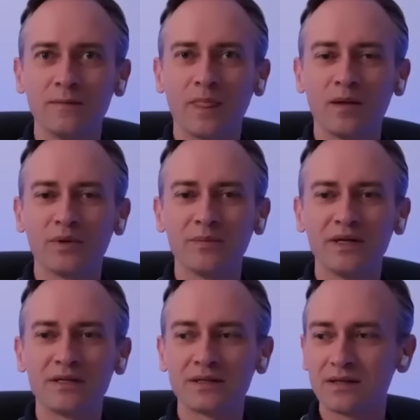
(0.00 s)

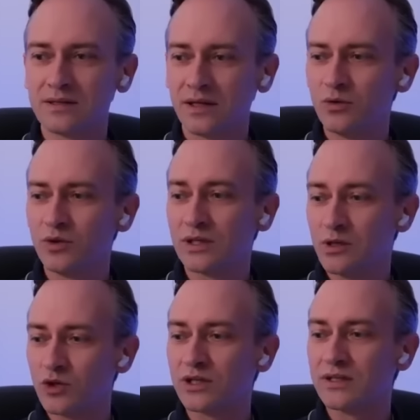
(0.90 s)
Понимаете, осознаю это
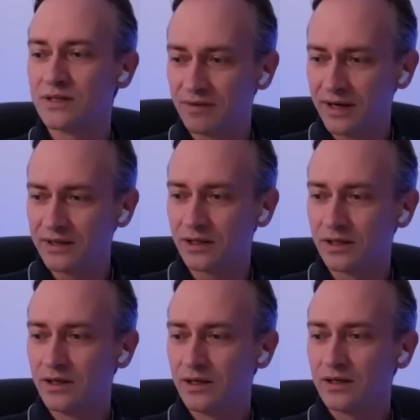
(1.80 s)
лежа на диване,
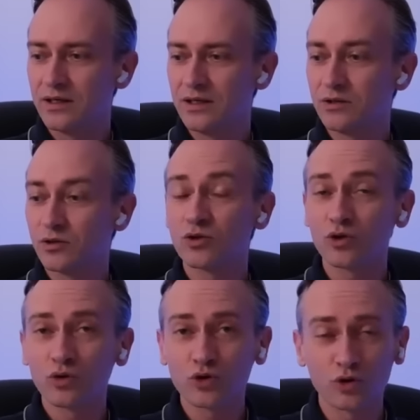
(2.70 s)
и
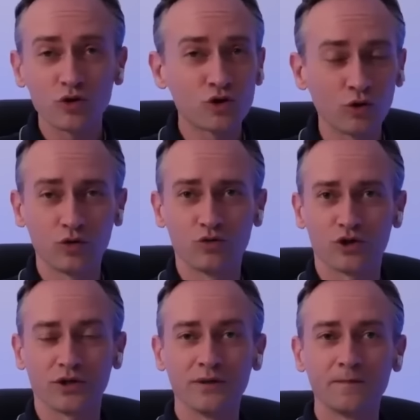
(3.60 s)
что, что еще
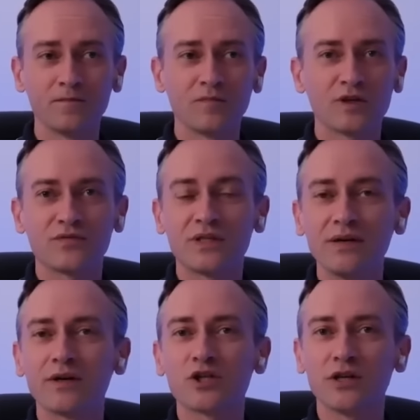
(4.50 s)
хуже – все
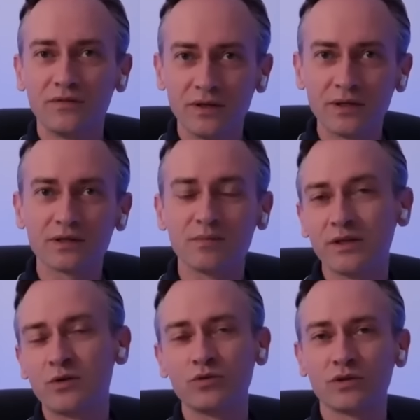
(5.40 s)
ваши эфиры
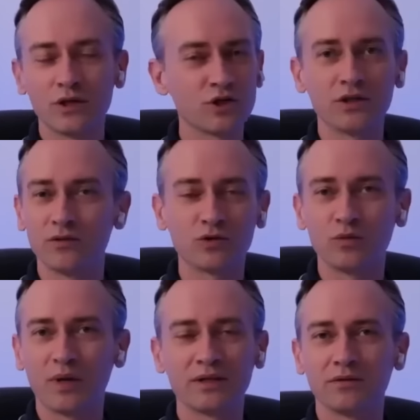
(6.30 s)
смотрю с
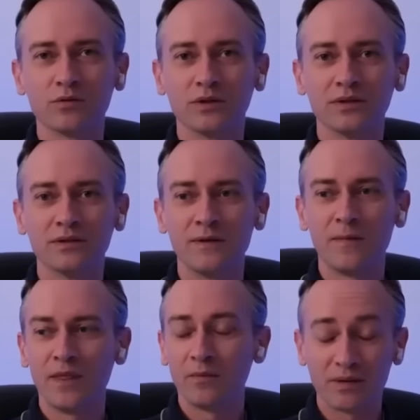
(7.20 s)
1905 года.
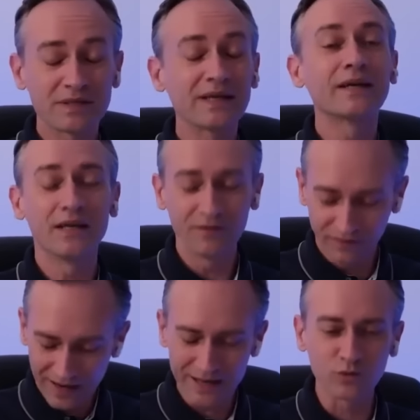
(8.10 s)

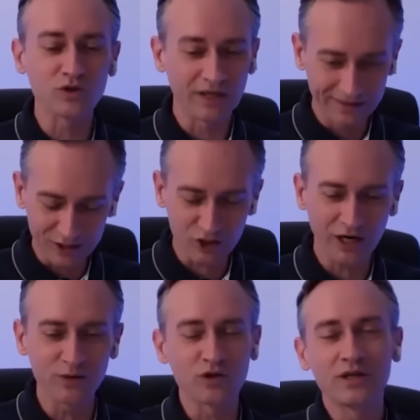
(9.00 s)
Киваю,
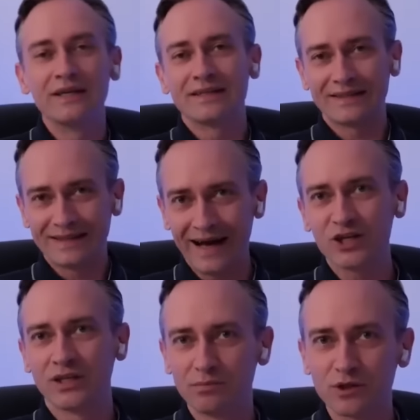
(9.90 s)
соглашаюсь, с
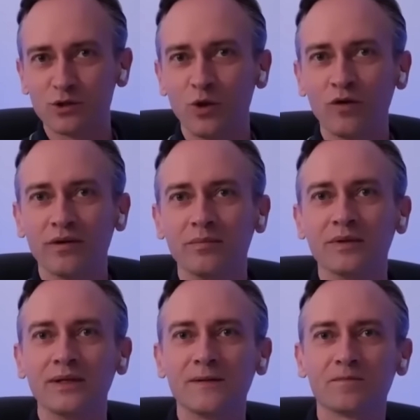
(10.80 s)
каждым словом
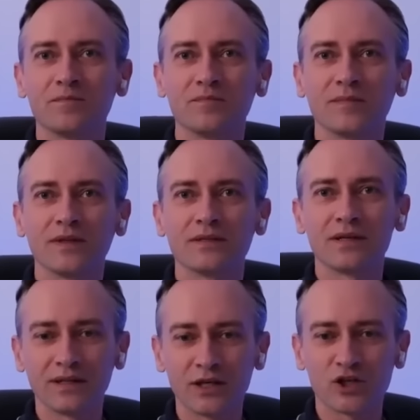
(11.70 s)

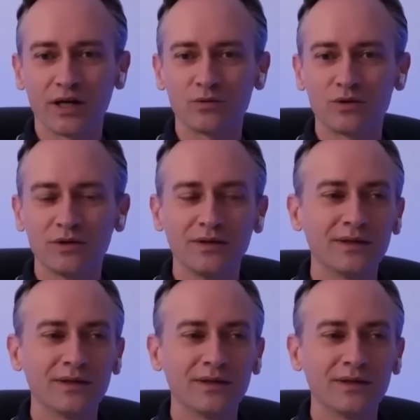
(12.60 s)
соглашаюсь.